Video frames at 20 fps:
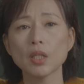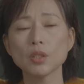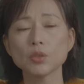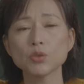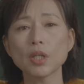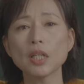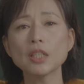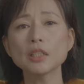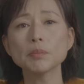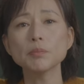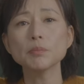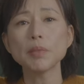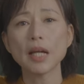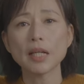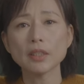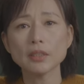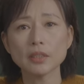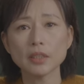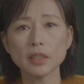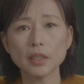穿什么
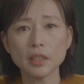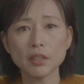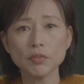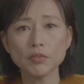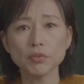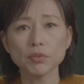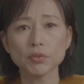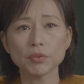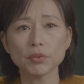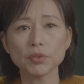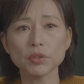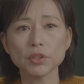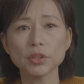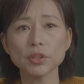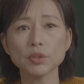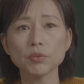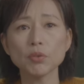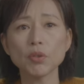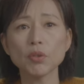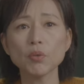牌子的衣服，
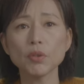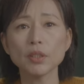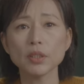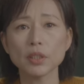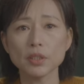吃多贵